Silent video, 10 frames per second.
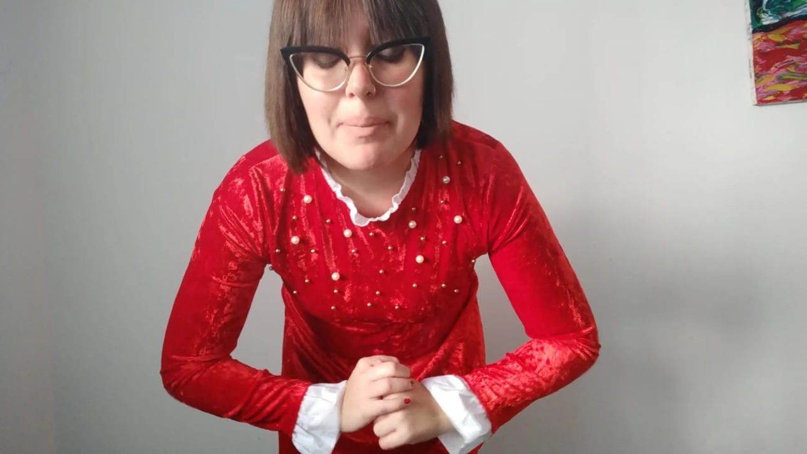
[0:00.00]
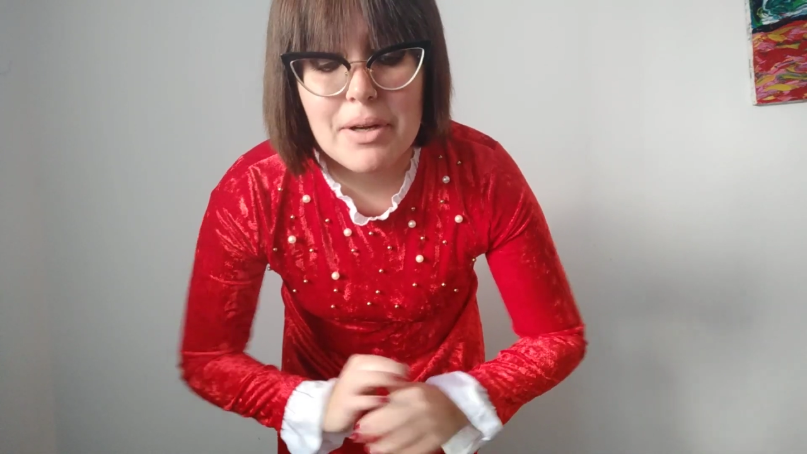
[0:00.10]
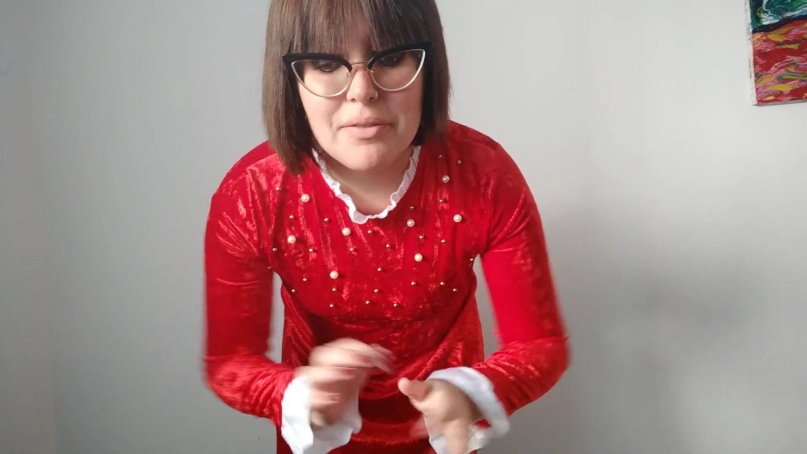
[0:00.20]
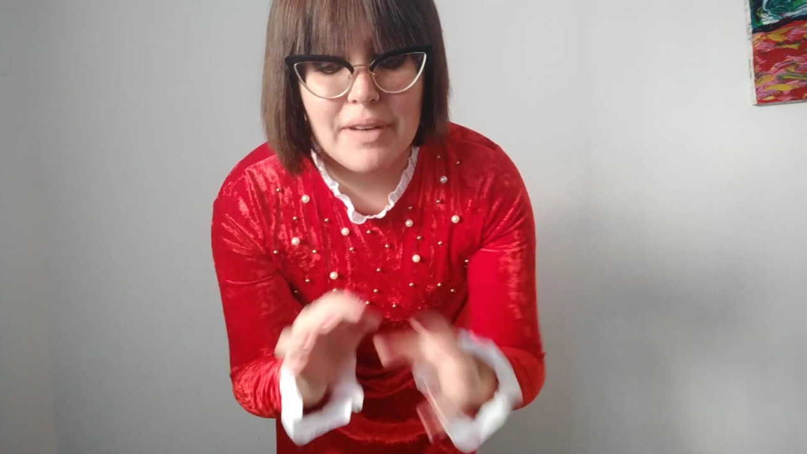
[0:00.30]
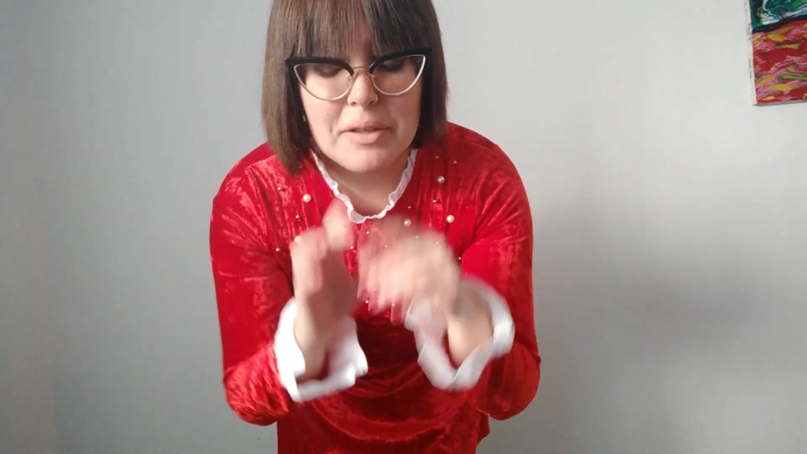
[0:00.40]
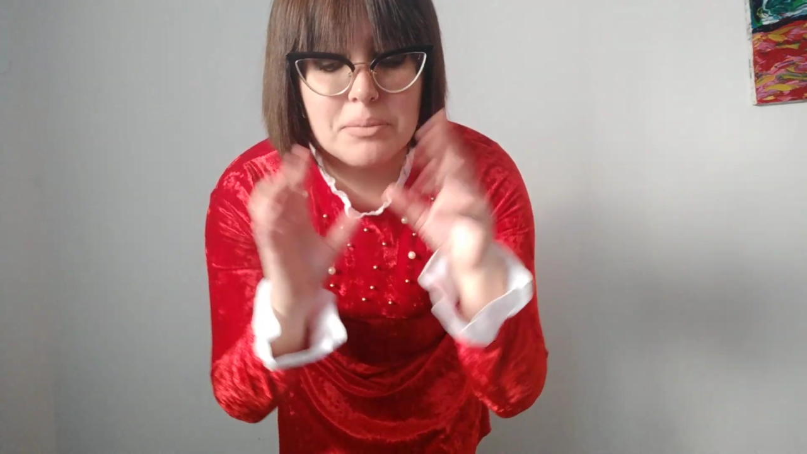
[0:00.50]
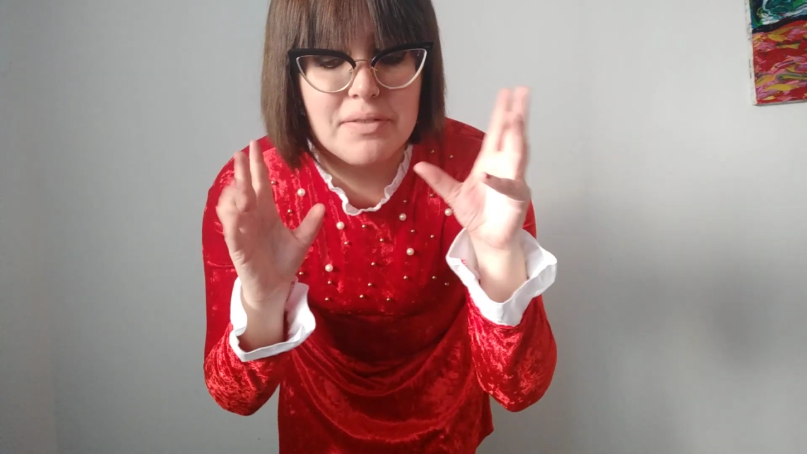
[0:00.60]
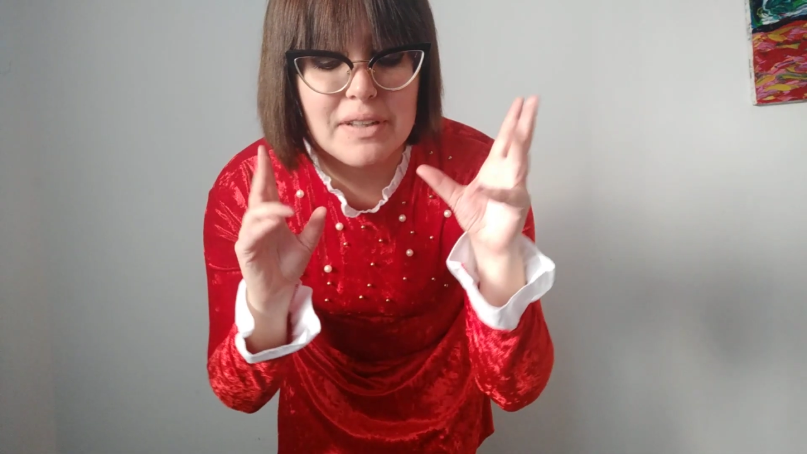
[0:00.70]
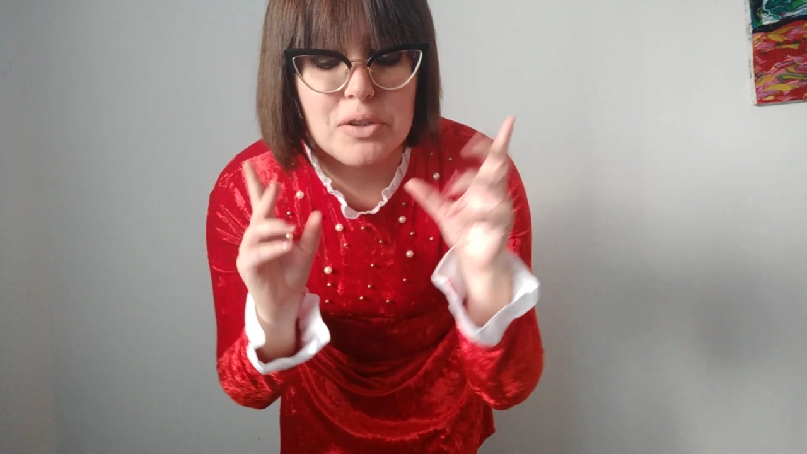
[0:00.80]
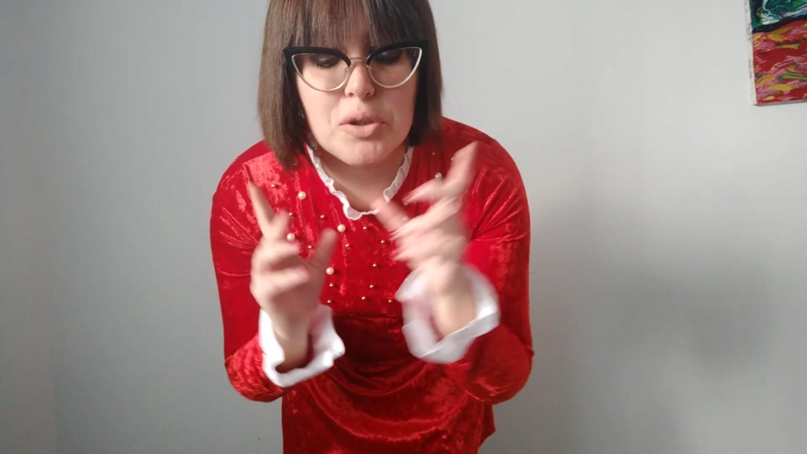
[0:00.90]
per non fare un
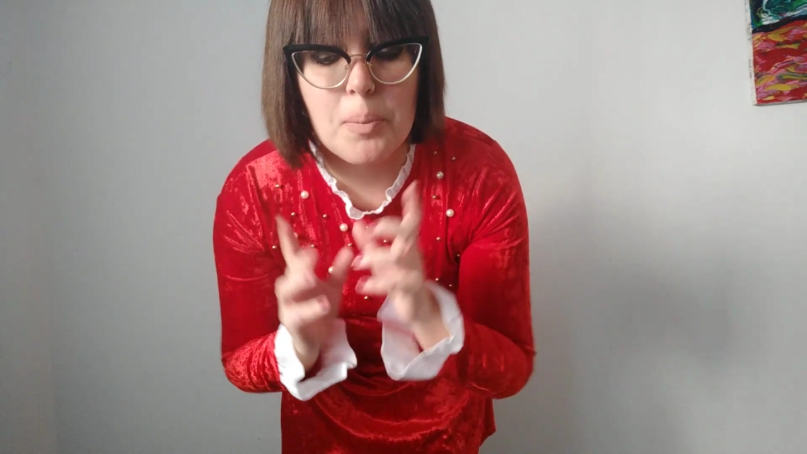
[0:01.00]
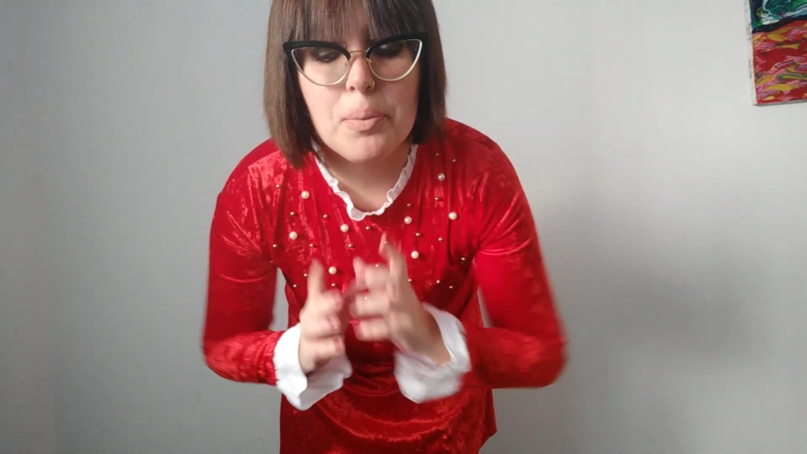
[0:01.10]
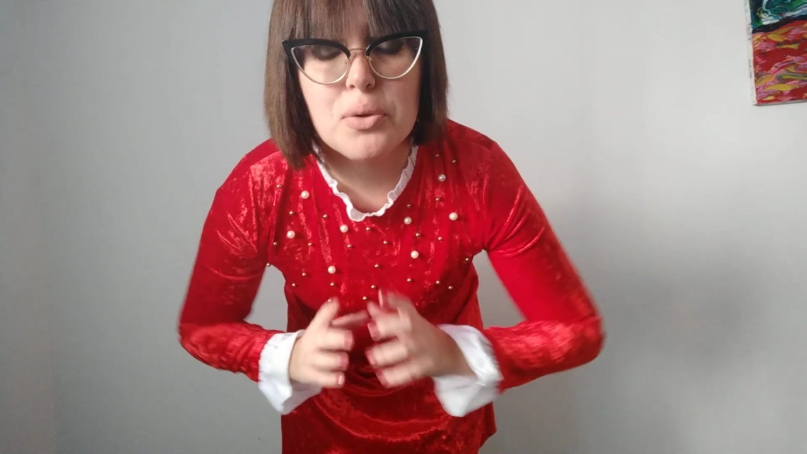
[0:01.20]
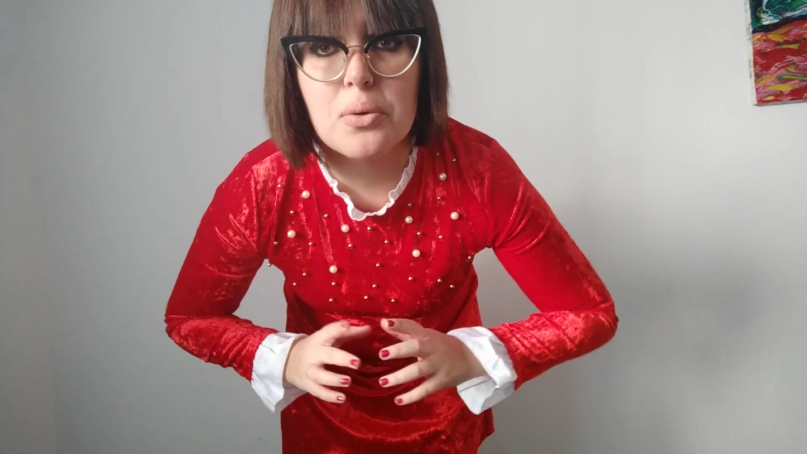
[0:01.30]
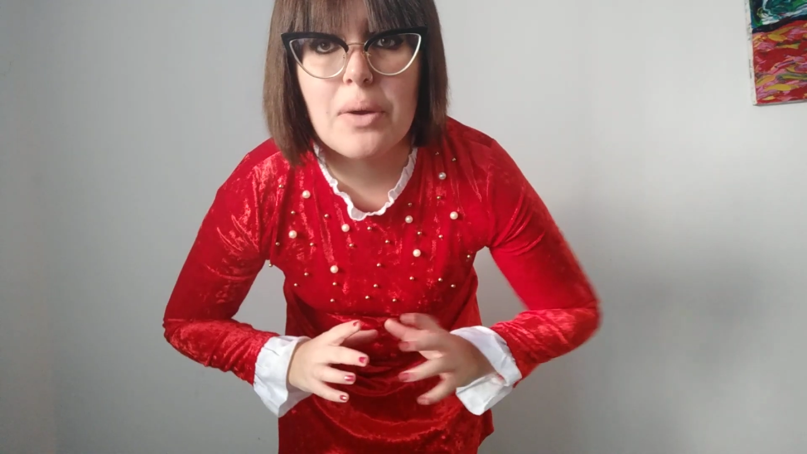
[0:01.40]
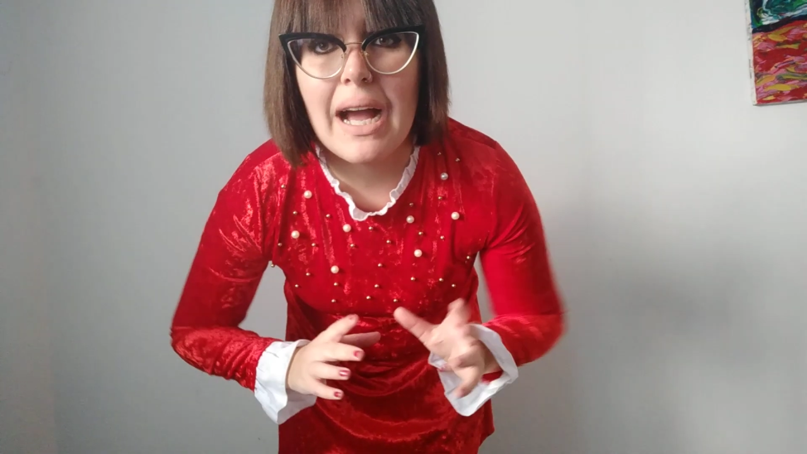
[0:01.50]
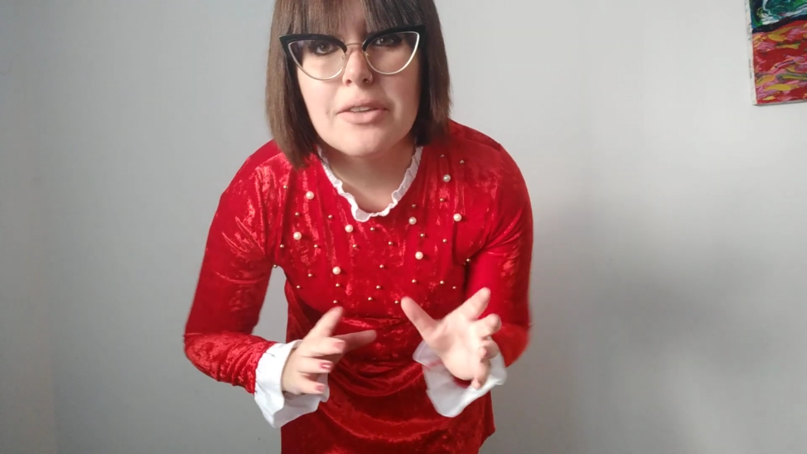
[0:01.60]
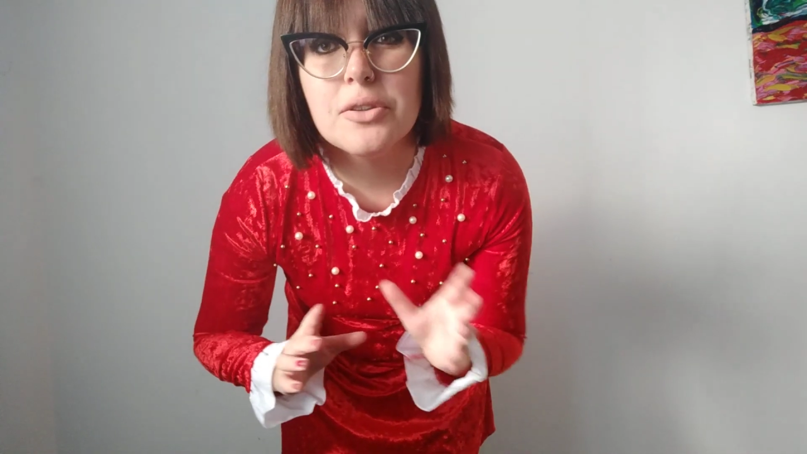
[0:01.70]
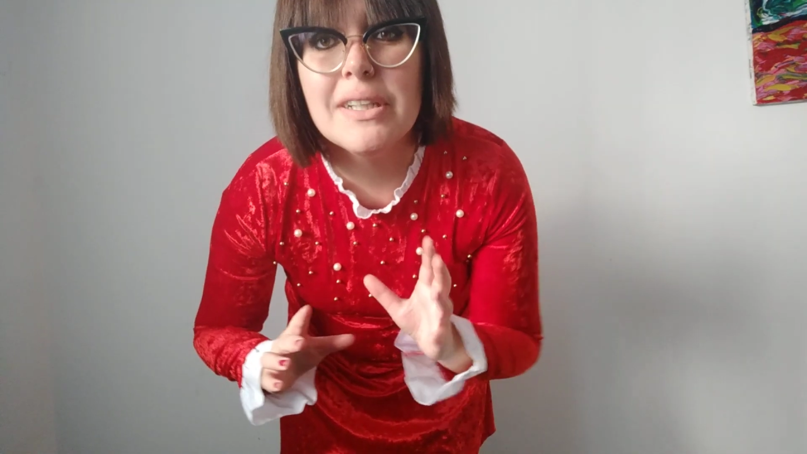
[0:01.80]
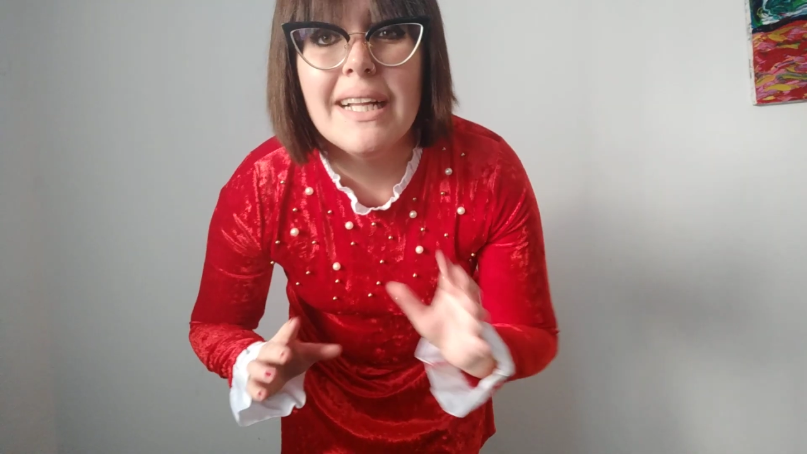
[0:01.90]
effetto troppo
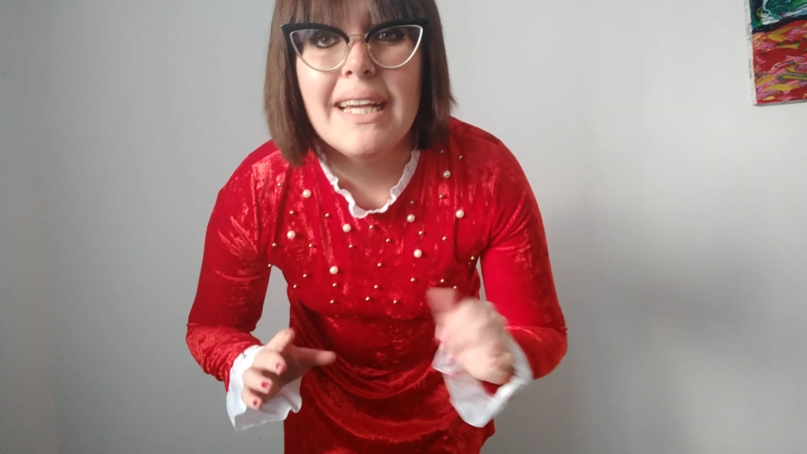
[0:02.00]
truccato